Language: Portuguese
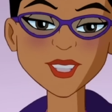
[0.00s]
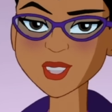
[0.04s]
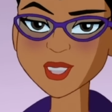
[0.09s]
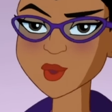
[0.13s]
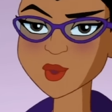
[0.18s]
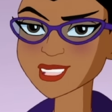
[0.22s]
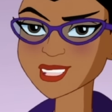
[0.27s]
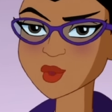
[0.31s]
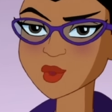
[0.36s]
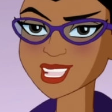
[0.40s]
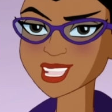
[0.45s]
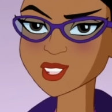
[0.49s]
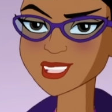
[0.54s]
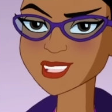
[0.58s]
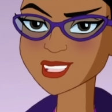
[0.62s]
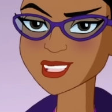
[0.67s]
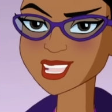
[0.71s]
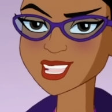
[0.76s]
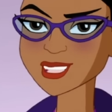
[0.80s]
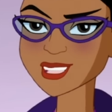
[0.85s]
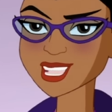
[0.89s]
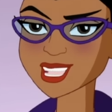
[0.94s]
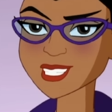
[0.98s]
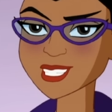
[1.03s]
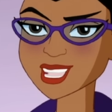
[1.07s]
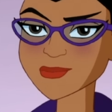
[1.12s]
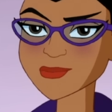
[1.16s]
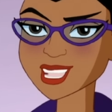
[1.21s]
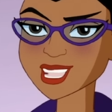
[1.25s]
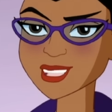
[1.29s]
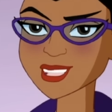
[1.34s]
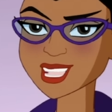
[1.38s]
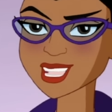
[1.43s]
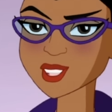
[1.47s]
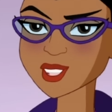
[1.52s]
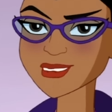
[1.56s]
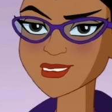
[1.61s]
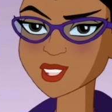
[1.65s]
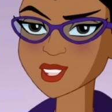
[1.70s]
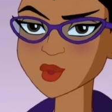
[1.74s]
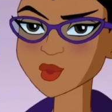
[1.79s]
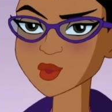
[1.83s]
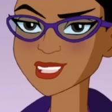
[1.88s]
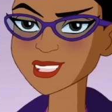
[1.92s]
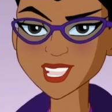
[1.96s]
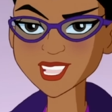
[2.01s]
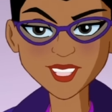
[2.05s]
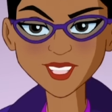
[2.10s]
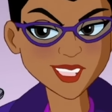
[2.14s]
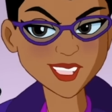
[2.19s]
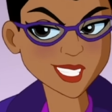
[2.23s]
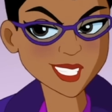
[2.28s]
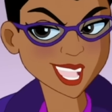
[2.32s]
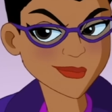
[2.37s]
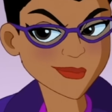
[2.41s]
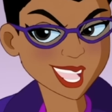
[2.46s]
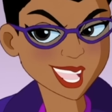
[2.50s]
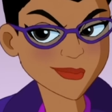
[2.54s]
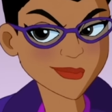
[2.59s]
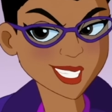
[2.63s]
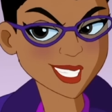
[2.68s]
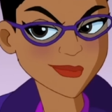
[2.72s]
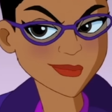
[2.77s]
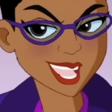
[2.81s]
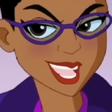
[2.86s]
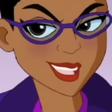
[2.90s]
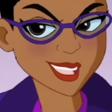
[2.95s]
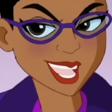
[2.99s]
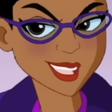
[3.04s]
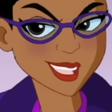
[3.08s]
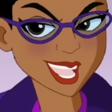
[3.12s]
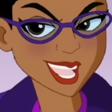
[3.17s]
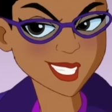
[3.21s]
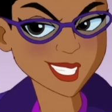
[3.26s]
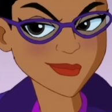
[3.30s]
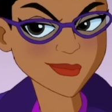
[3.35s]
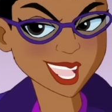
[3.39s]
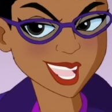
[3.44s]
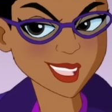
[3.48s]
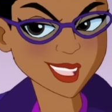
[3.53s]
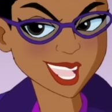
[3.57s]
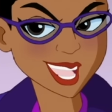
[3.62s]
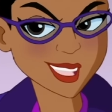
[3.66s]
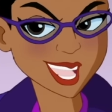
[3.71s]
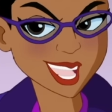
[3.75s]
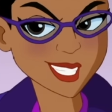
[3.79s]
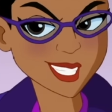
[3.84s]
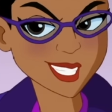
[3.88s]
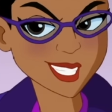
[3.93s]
Vocês sabem como ele é rigoroso com toque de recolher e com pessoas que comem as suas